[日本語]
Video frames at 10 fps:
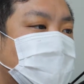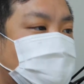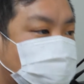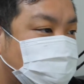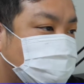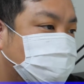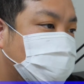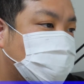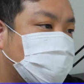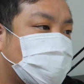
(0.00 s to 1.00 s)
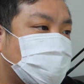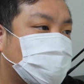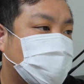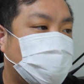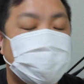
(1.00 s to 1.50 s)
はい、まあ今回
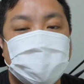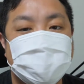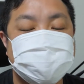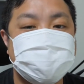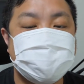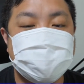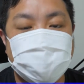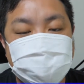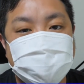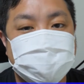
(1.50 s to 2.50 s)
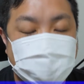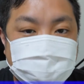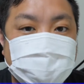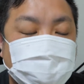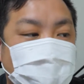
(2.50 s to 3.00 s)
もね、シーディー のみの
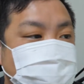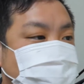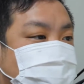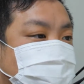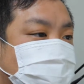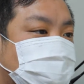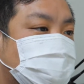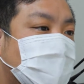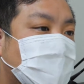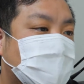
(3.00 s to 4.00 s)
タイプも合わせると、